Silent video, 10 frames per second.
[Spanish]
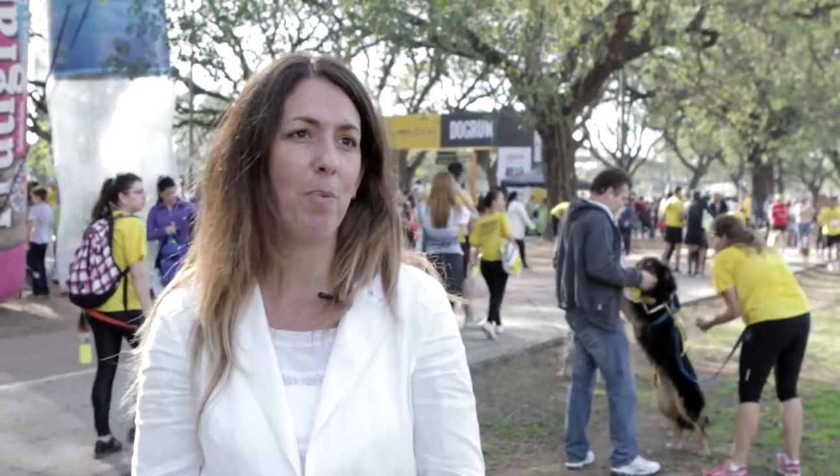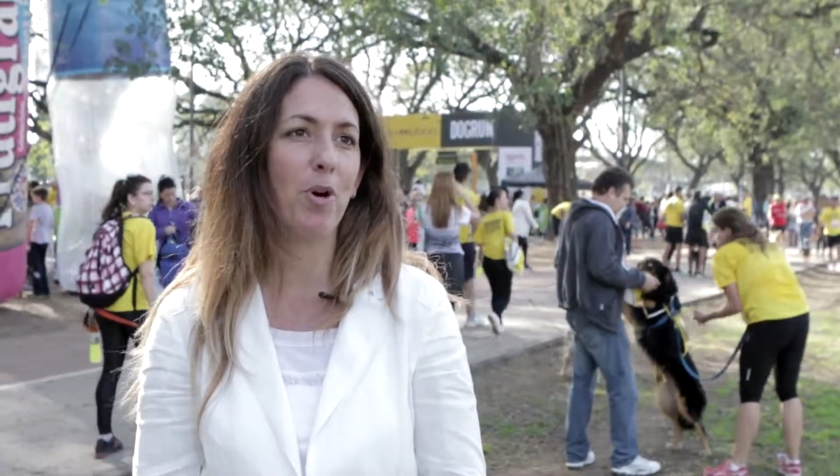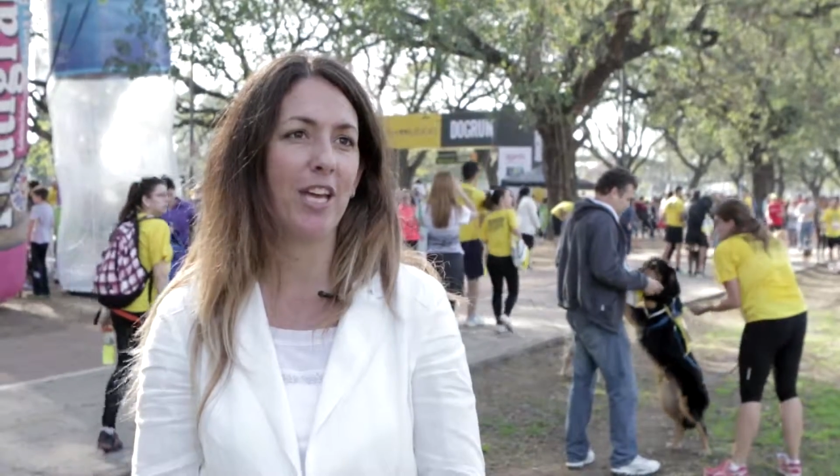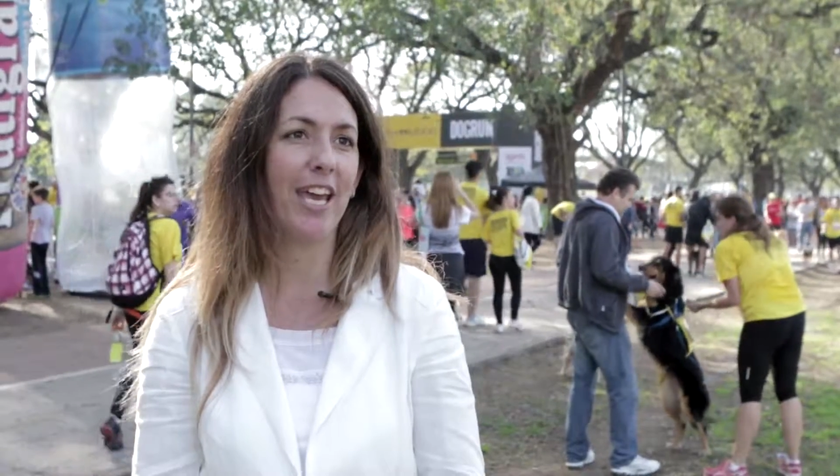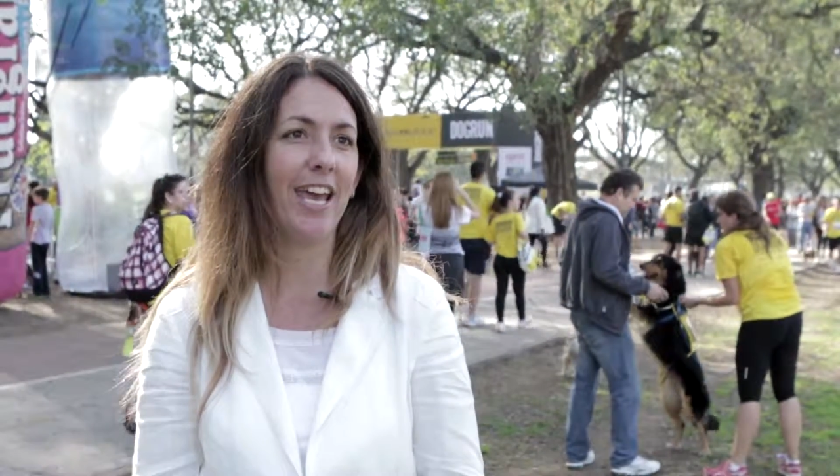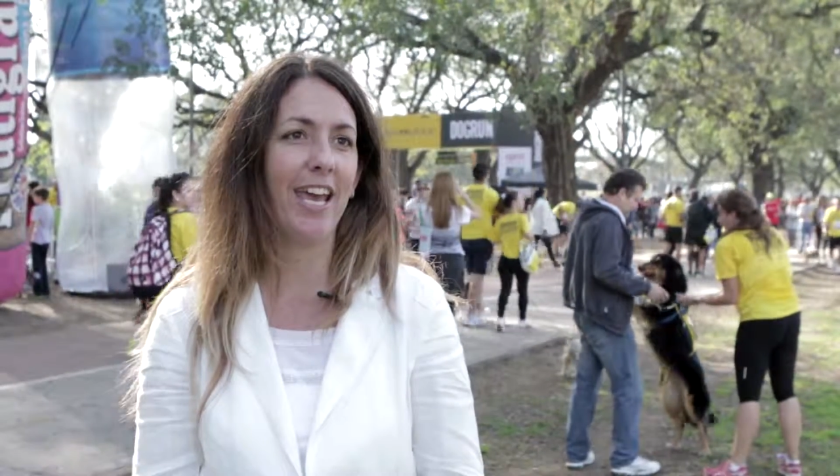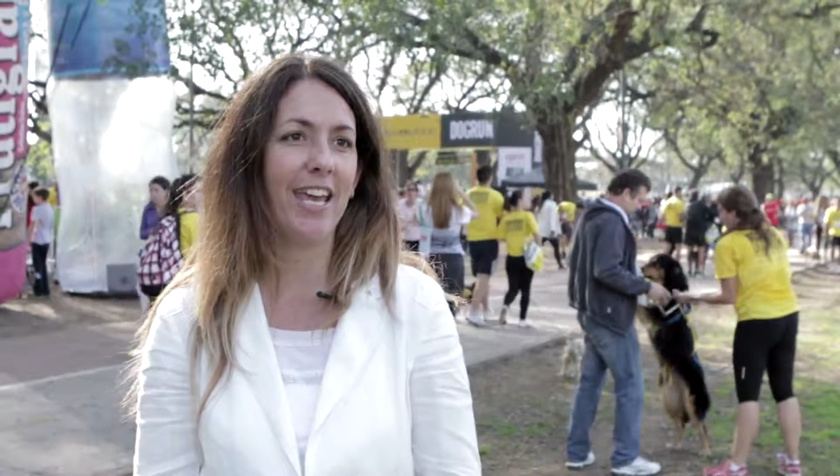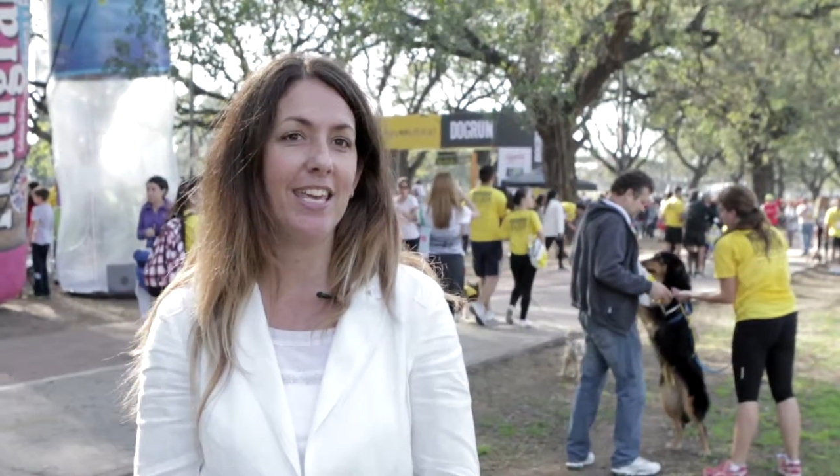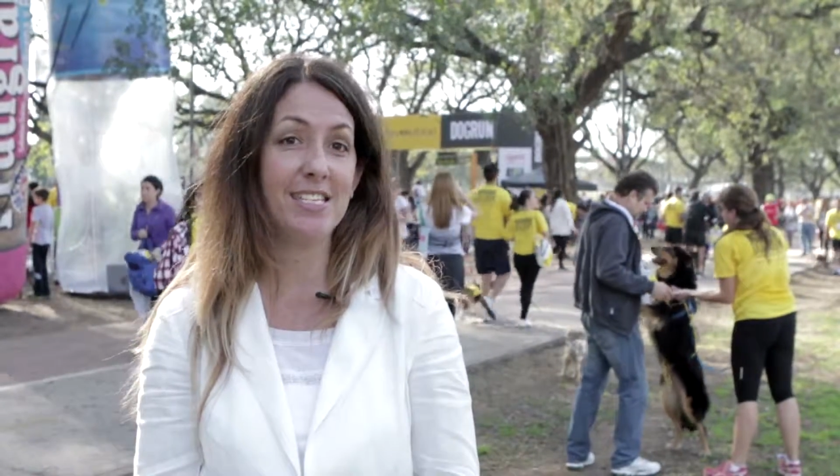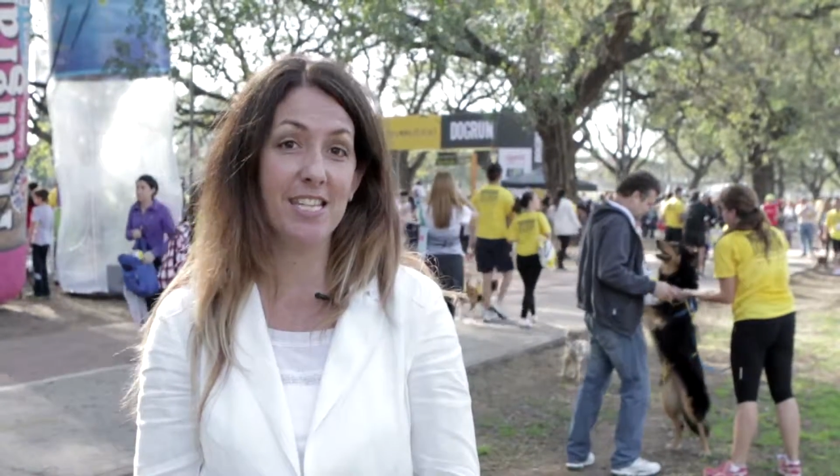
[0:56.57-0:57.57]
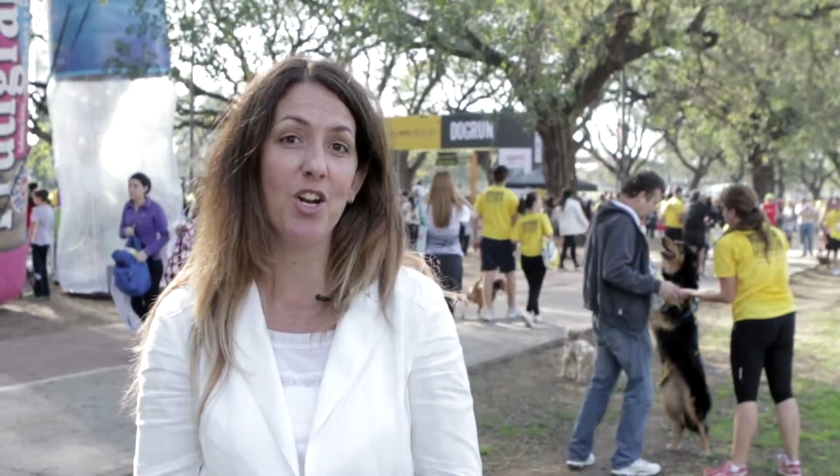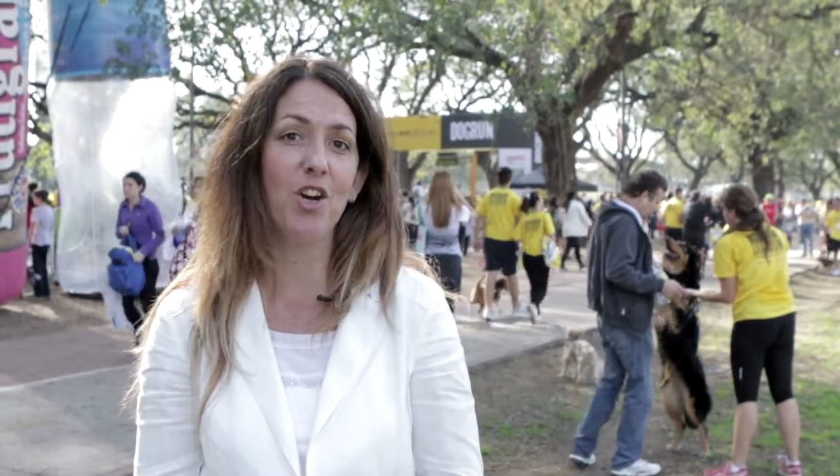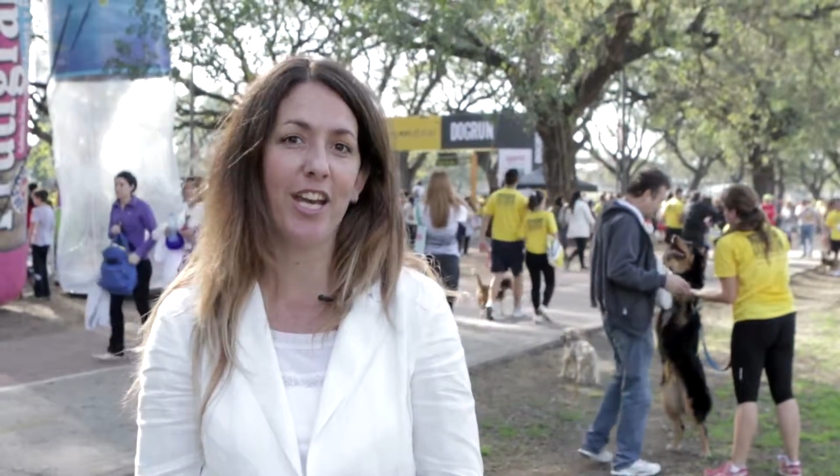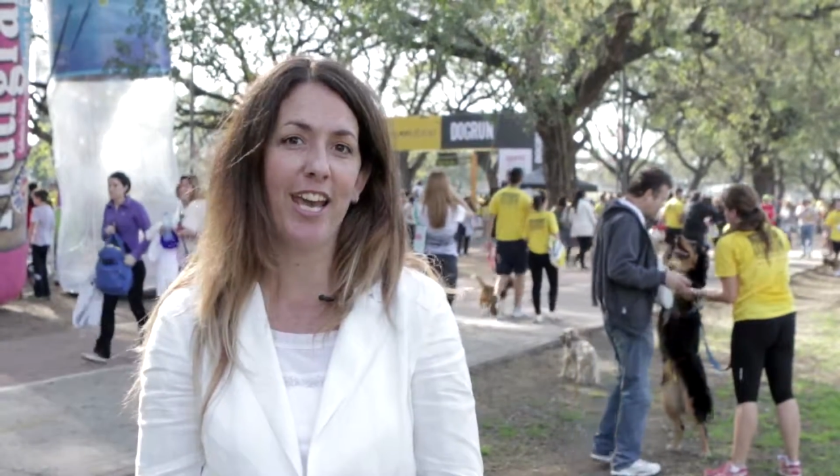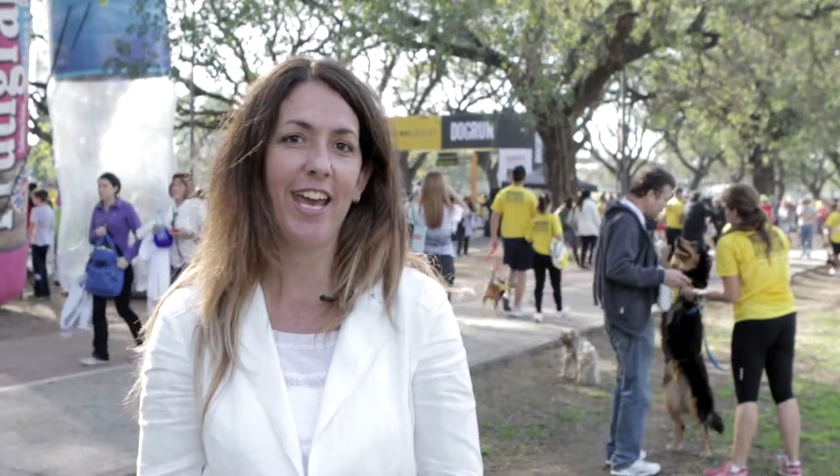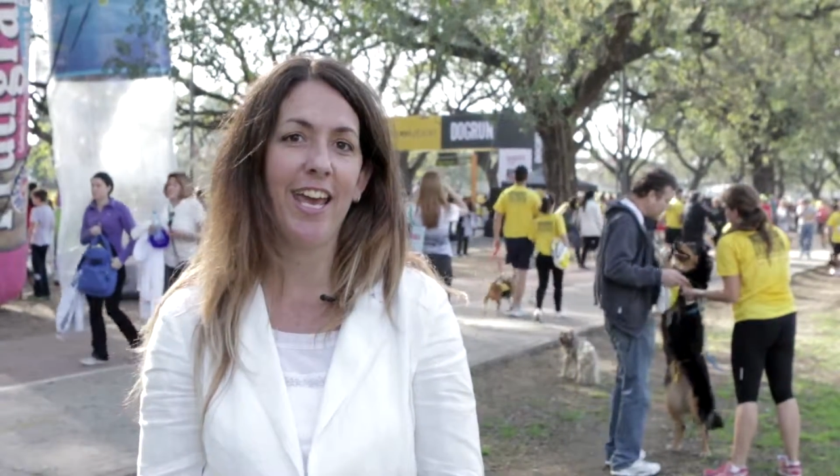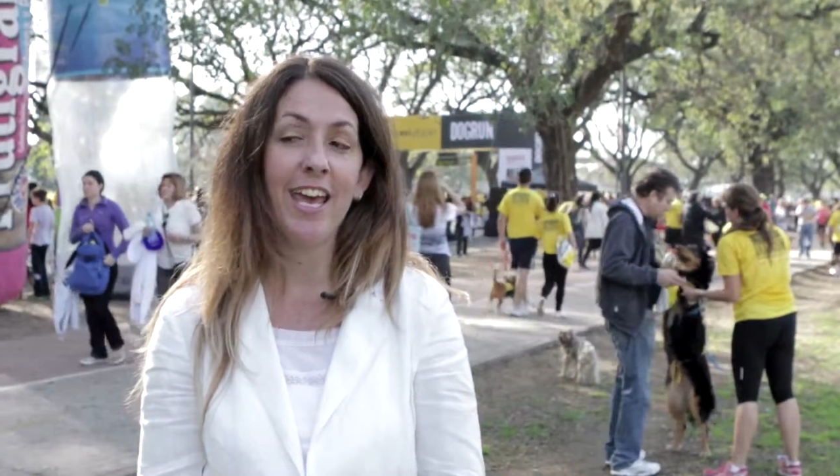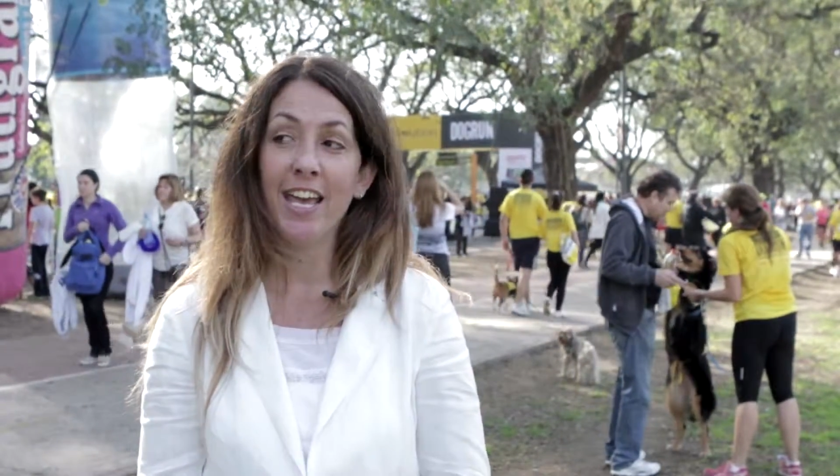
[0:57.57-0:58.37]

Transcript: porque hicieron que,